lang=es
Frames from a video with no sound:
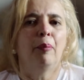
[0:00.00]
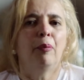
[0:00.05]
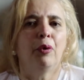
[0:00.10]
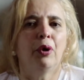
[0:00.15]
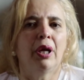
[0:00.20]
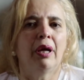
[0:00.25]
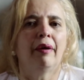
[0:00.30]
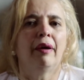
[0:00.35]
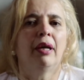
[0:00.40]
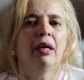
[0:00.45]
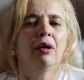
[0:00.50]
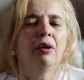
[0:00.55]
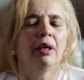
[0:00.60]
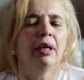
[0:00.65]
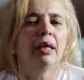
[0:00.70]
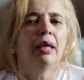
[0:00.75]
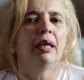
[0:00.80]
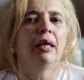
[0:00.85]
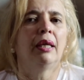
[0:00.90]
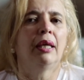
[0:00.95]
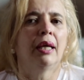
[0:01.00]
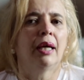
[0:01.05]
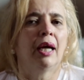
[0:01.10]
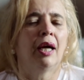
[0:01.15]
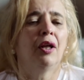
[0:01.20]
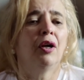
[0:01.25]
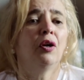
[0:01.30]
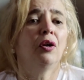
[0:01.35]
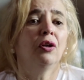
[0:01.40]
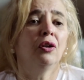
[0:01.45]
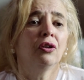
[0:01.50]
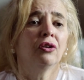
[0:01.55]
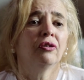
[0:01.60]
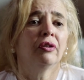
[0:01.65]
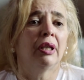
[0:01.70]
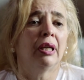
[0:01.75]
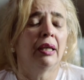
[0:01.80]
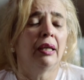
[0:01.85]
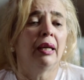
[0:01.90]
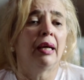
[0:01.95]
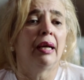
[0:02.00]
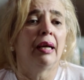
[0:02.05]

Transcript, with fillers: por haber eh, llegado a conocer